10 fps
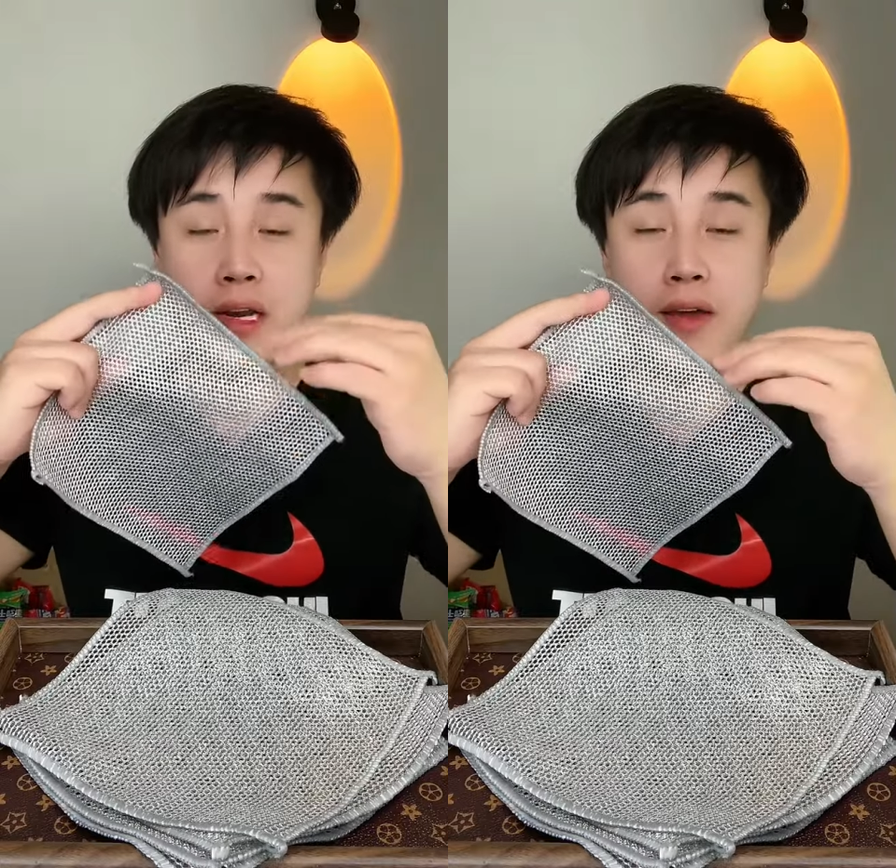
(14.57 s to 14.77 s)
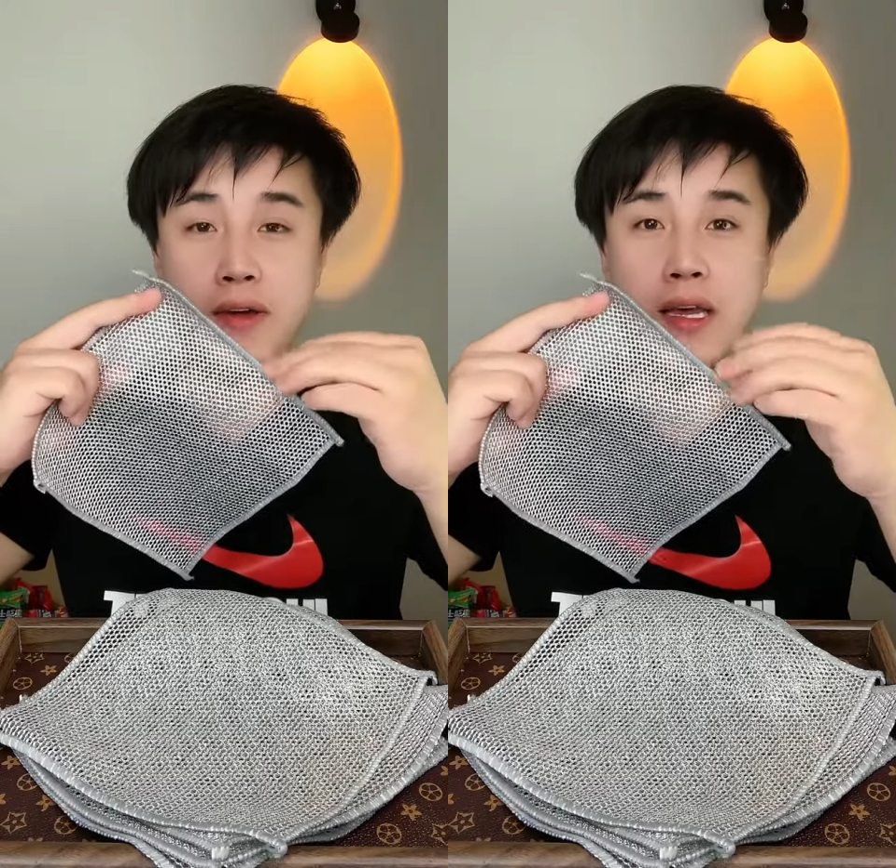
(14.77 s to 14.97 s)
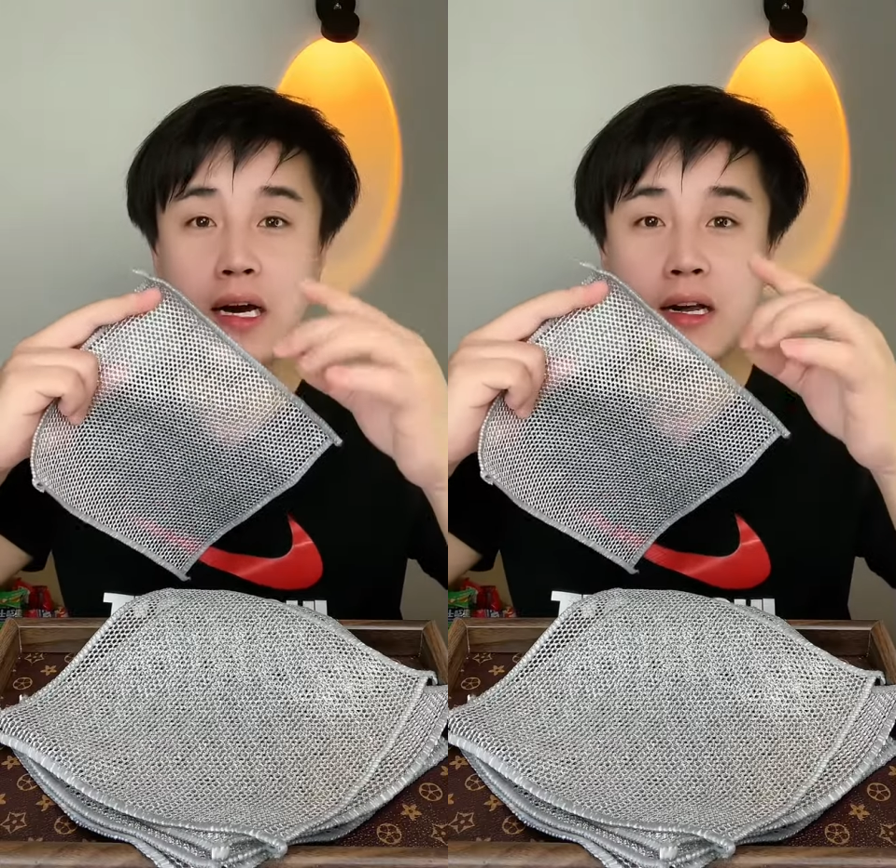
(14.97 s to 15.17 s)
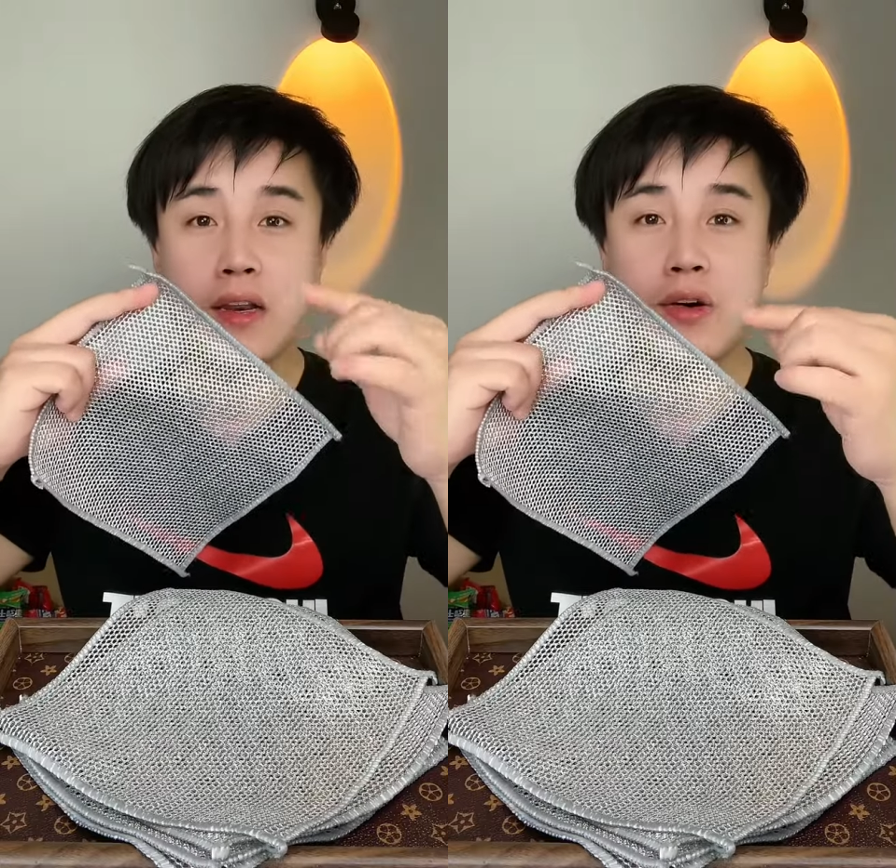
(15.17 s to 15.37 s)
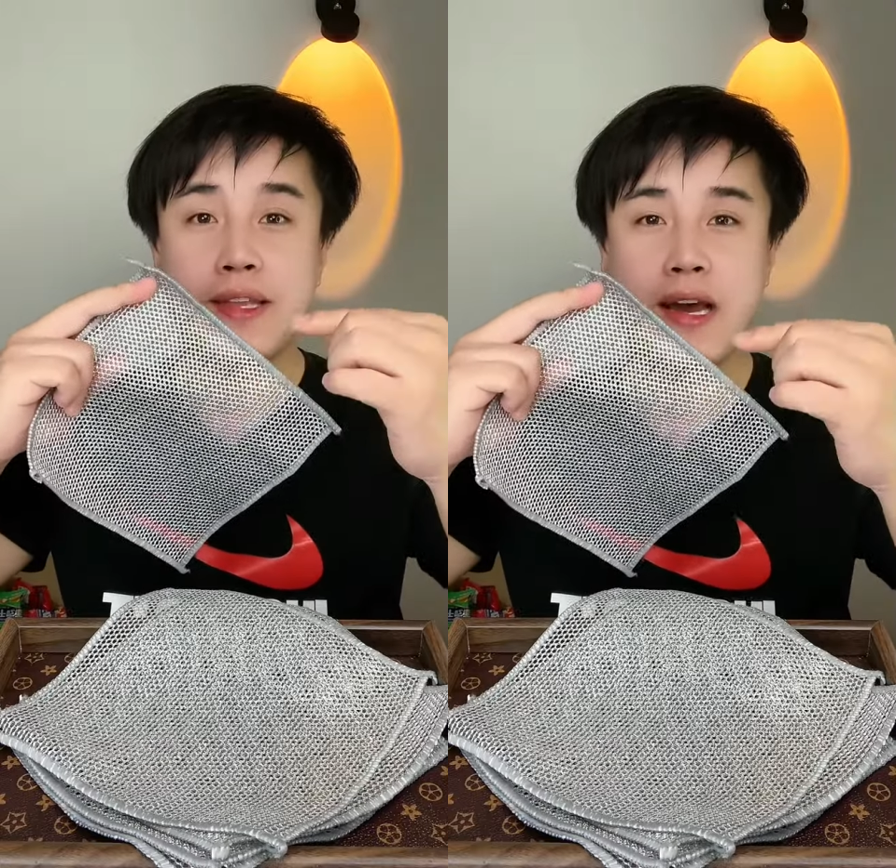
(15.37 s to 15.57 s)
另外呢，
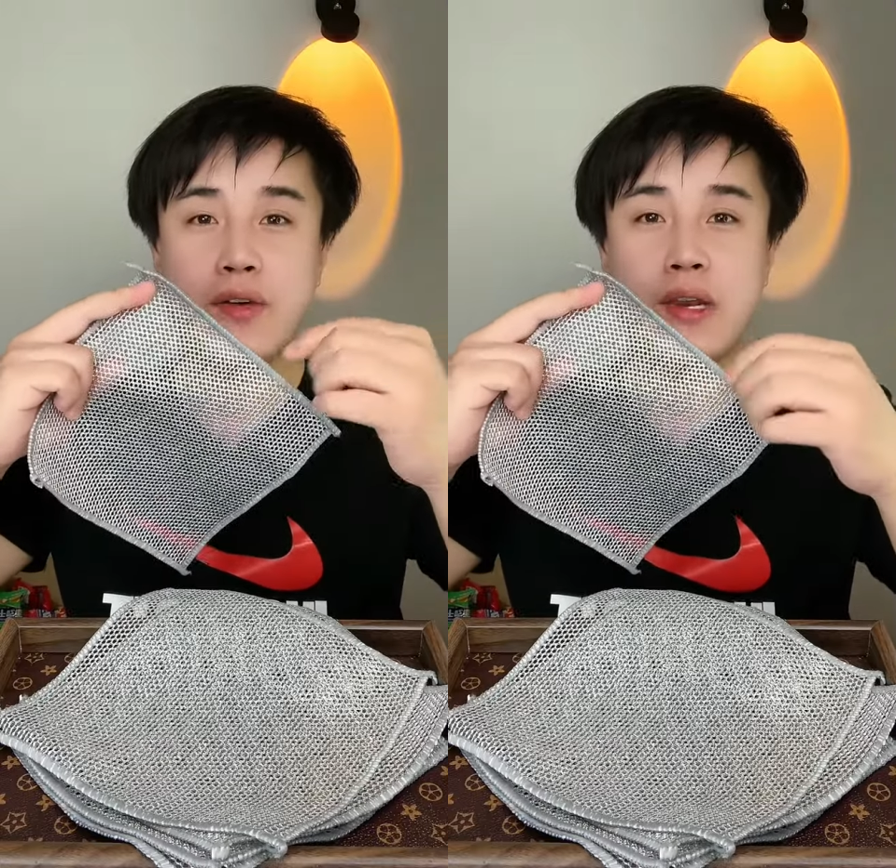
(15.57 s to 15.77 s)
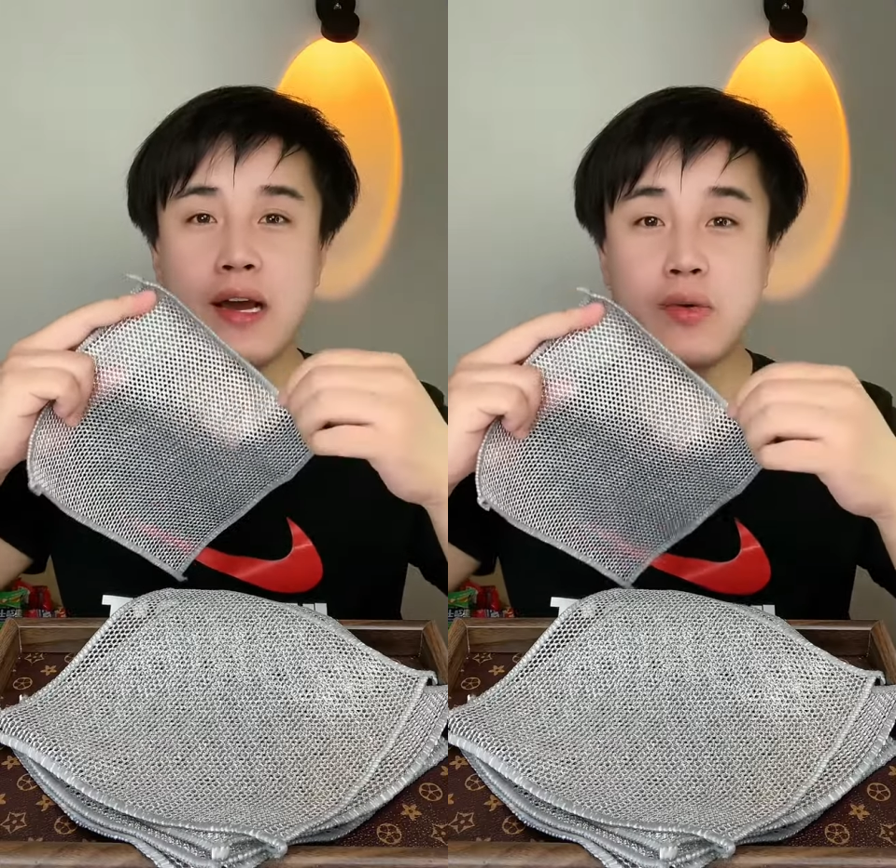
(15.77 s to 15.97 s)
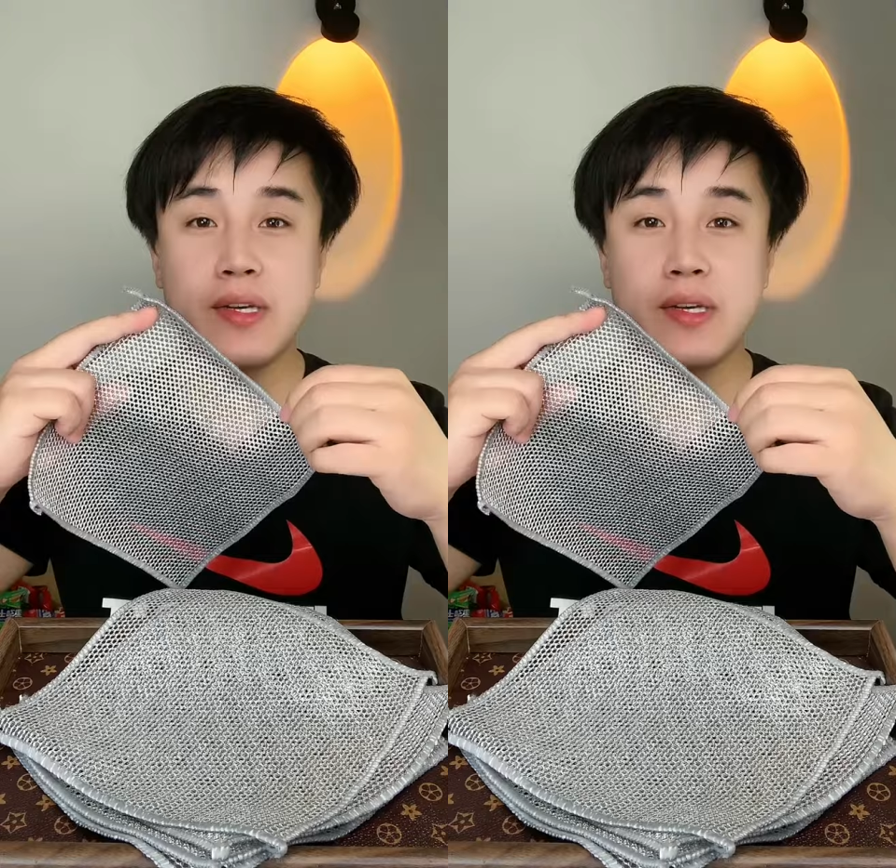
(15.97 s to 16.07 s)
老弟还有两